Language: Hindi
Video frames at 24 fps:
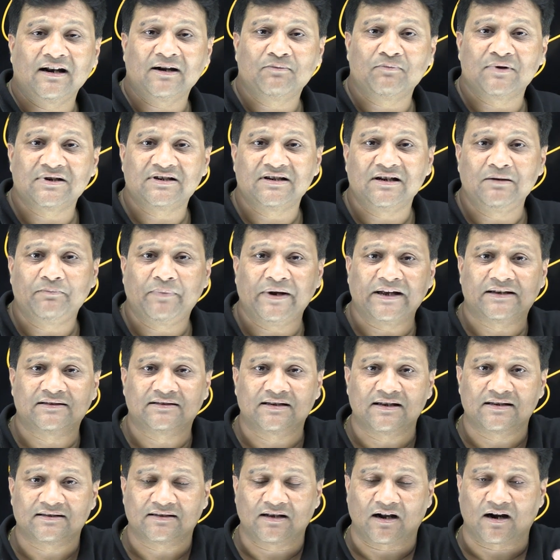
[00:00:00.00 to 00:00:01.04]
अलग मशीन पे
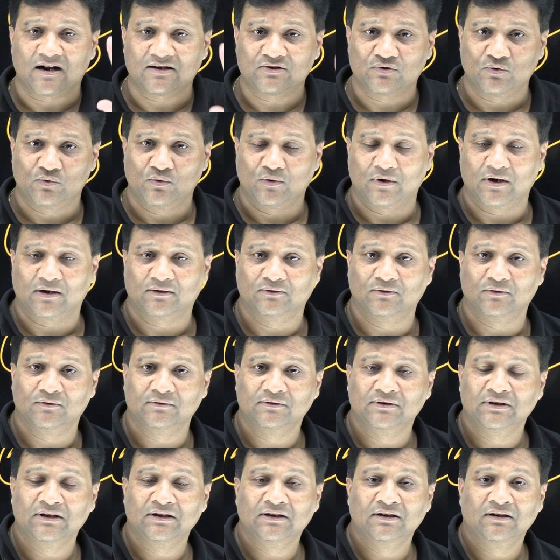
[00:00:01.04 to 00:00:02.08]
एक्सेस करना शुरू कर
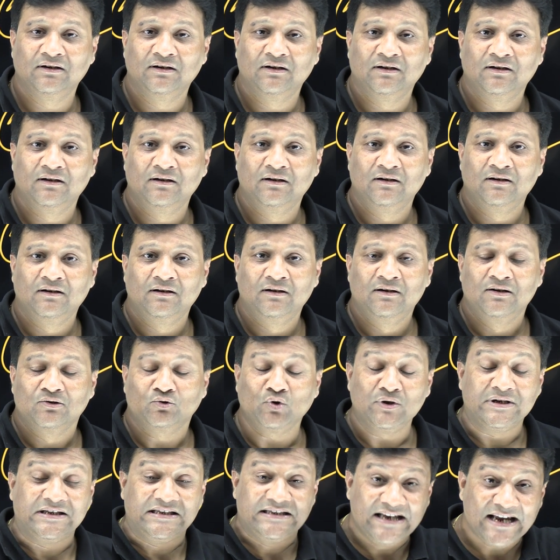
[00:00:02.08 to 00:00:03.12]
दो
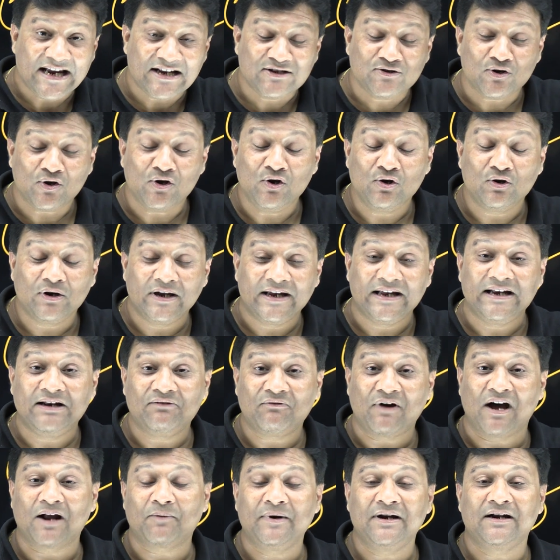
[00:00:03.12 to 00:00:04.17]
तो ये जो
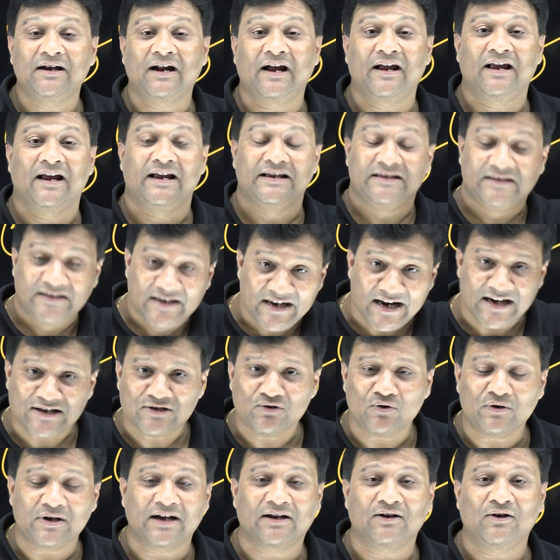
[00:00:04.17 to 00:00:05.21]
इन्वायरमेंट आया ये
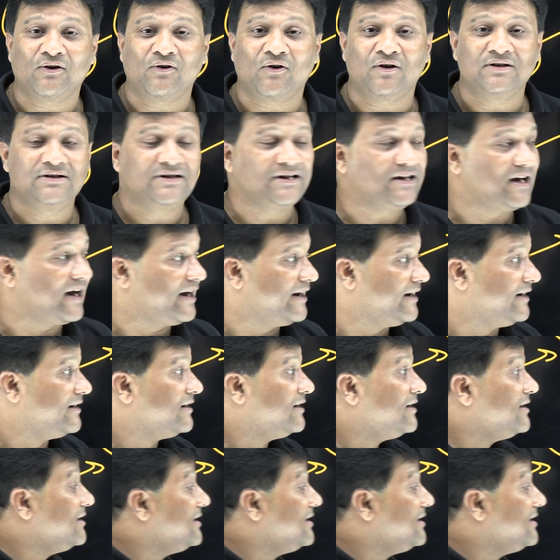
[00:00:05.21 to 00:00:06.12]
जो टेक्नोलॉजी आई